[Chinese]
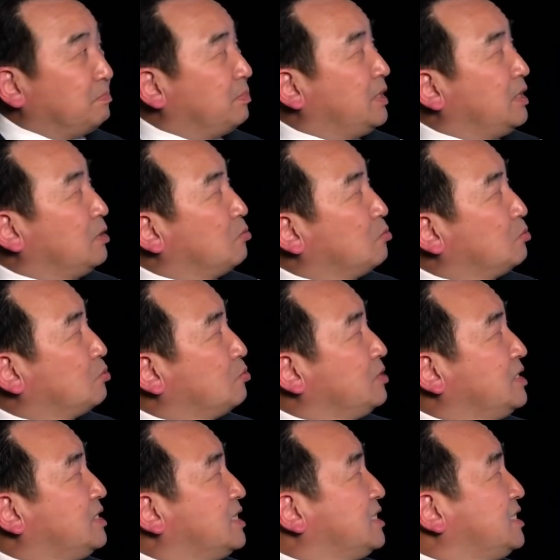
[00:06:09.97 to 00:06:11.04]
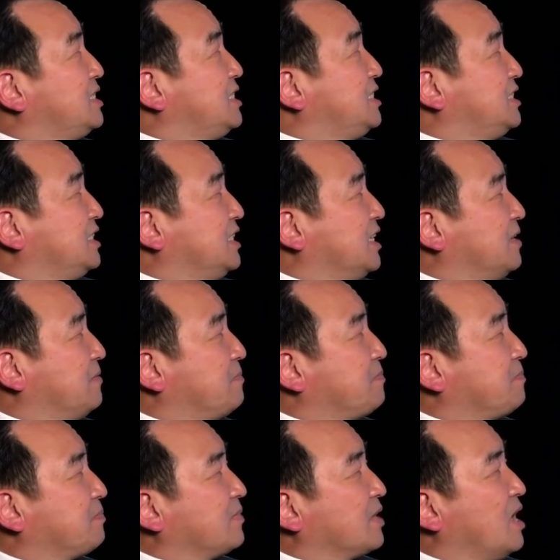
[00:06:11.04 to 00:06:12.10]
披露出一些细节，
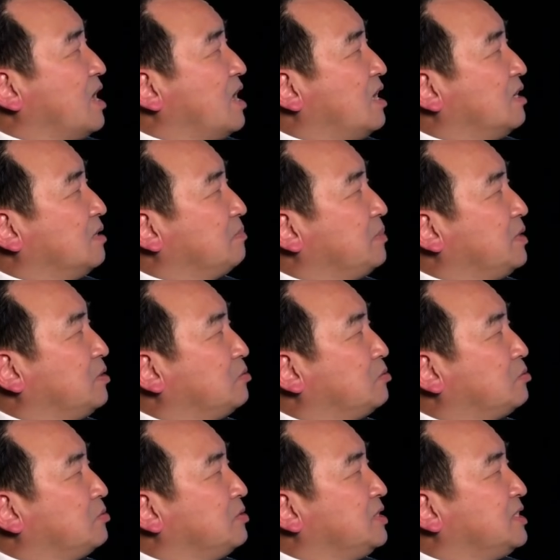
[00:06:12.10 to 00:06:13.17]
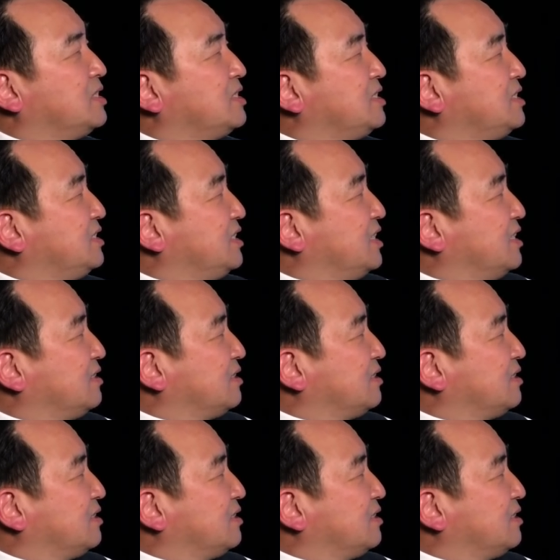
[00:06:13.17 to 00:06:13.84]
啊，披露出一些细节，